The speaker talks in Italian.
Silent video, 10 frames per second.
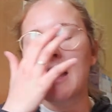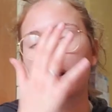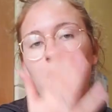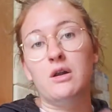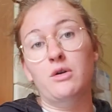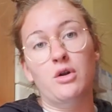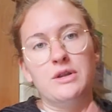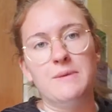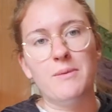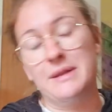eh, lo
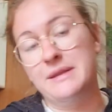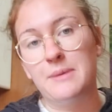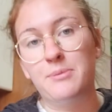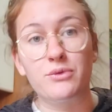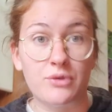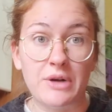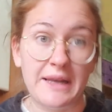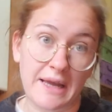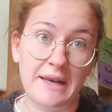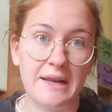devo mettere appunto
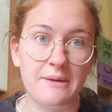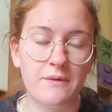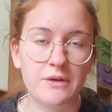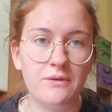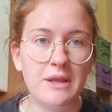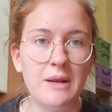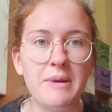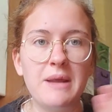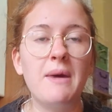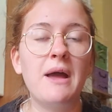nel kennel che vi ho fatto vedere
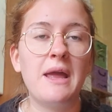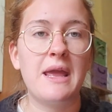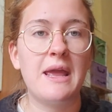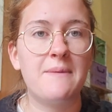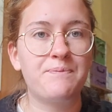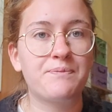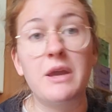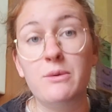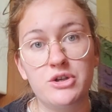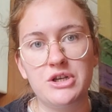prima e, mm,
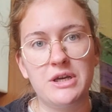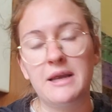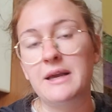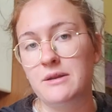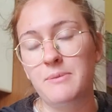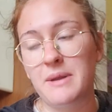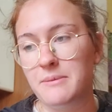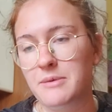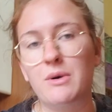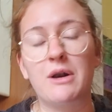e uscire per
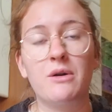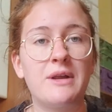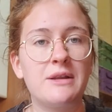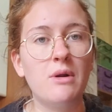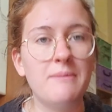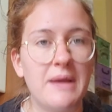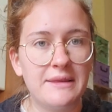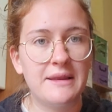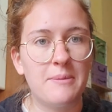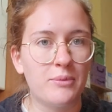abituarlo
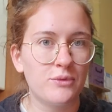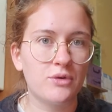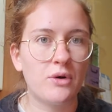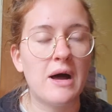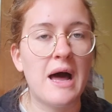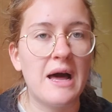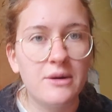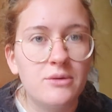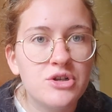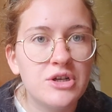gradualmente appunto a,
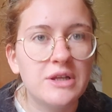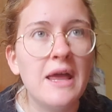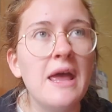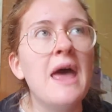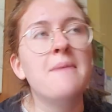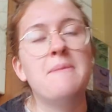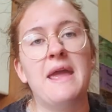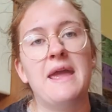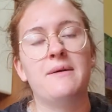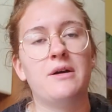alle uscite
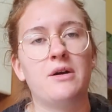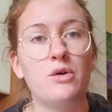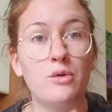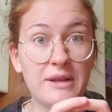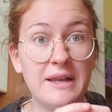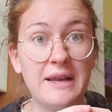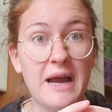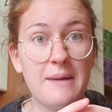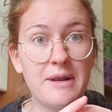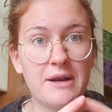e eh, con una
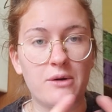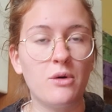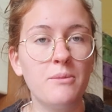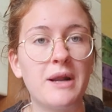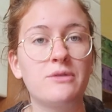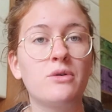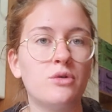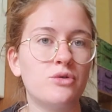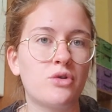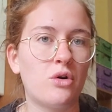telecamera che ho comprato
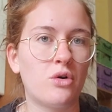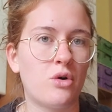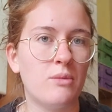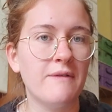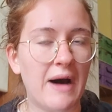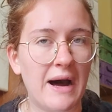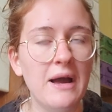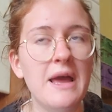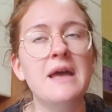controllo come va,